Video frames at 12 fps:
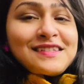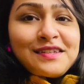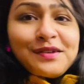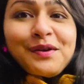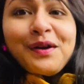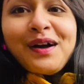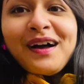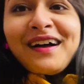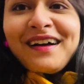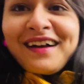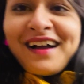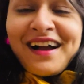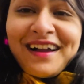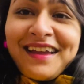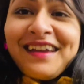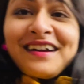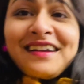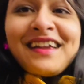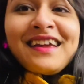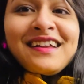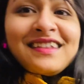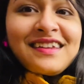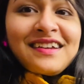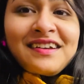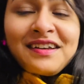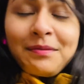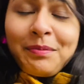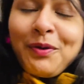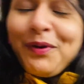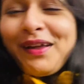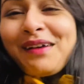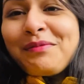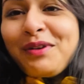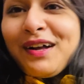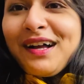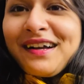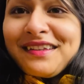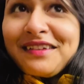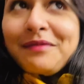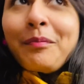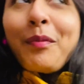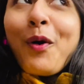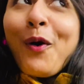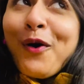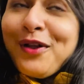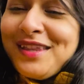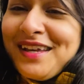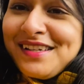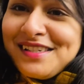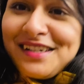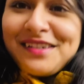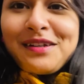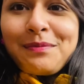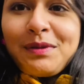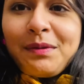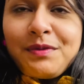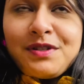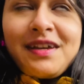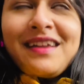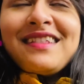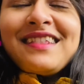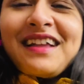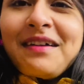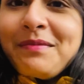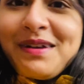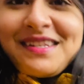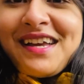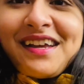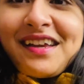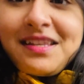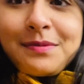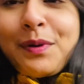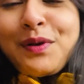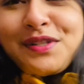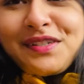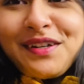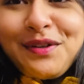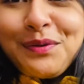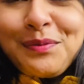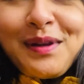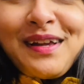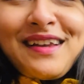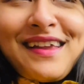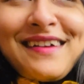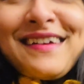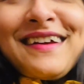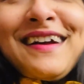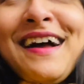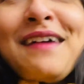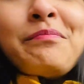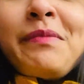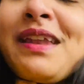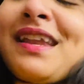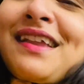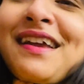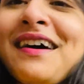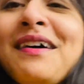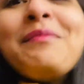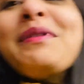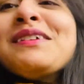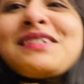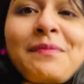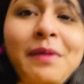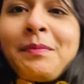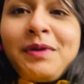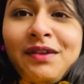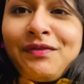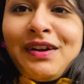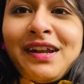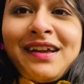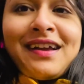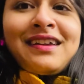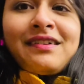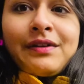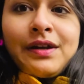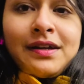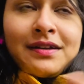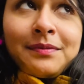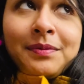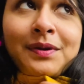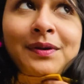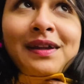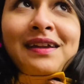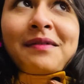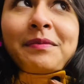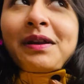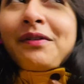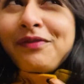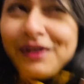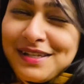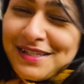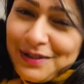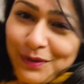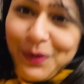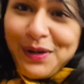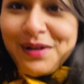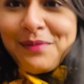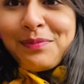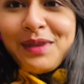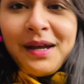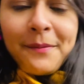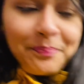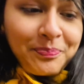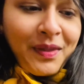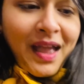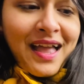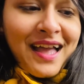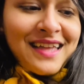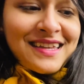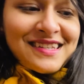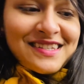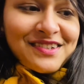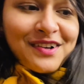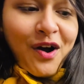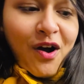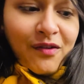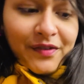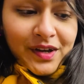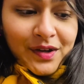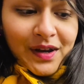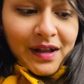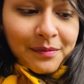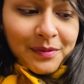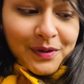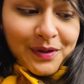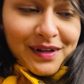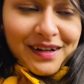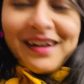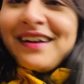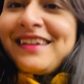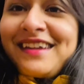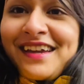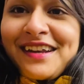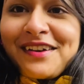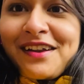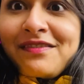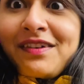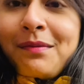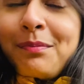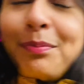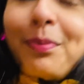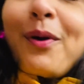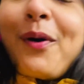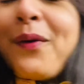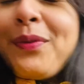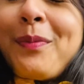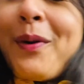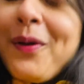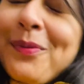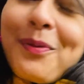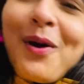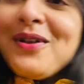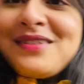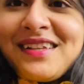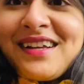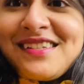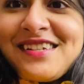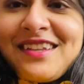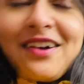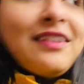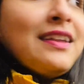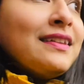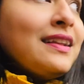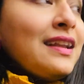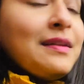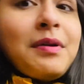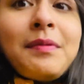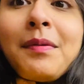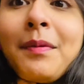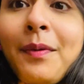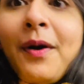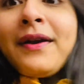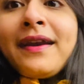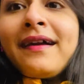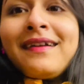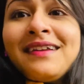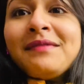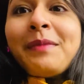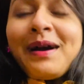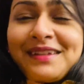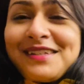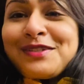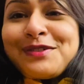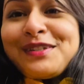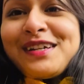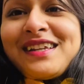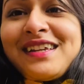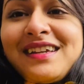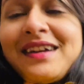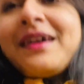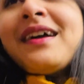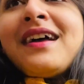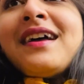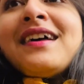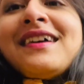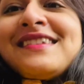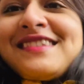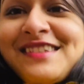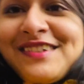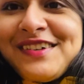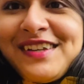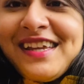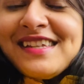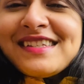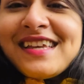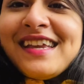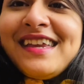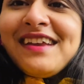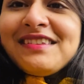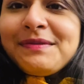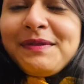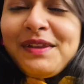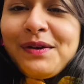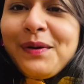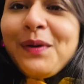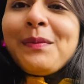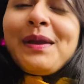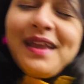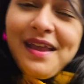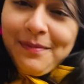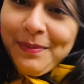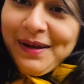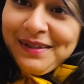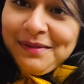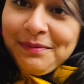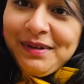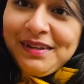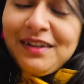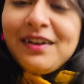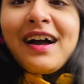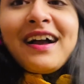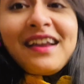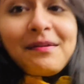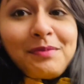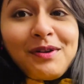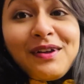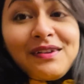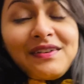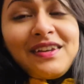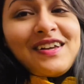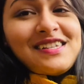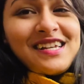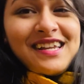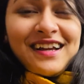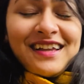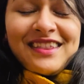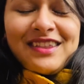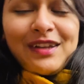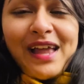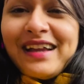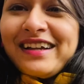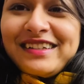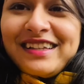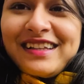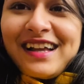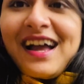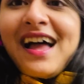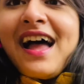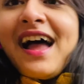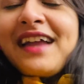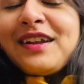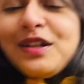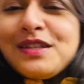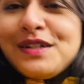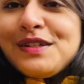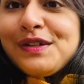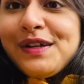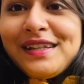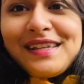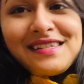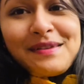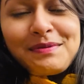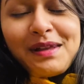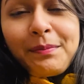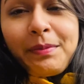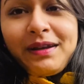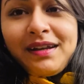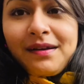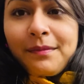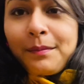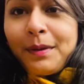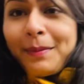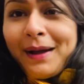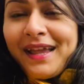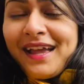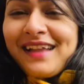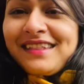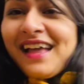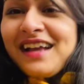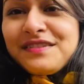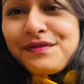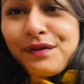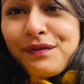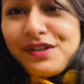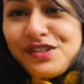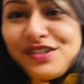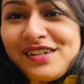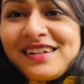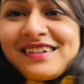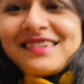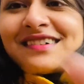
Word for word: सो आगे घर के अंदर ट्रिप हो गया हम लोग का ख़त्म बहुत ही अच्छा ट्रिप था मुझे इतना मज़ा आया इस बार ऑस्ट्रिया घूम के लाइक मेरे लिए हमेशा मेमोरेबल रहेगा ये वाला ट्रिप क्योंकि ये मेरा फर्स्ट स्नो ट्रिप था सो so, ओवरऑल हम लोग का ये ट्रैवल बहुत बहुत बहुत ज़्यादा अच्छा था और नीदरलैंड में भी बहुत ठंड है माइनस टू डिग्री है सो so, यस yes, ये इस वीडियो को मैं यहीं पे ख़त्म करती हूँ अगर आप लोग को ये वीडियो अच्छा लगे तो लाइक कर देना एंड ऑल्सो डू हिट द सब्सक्राइब बटन बाय एंड थैंक्स फॉर वॉचिंग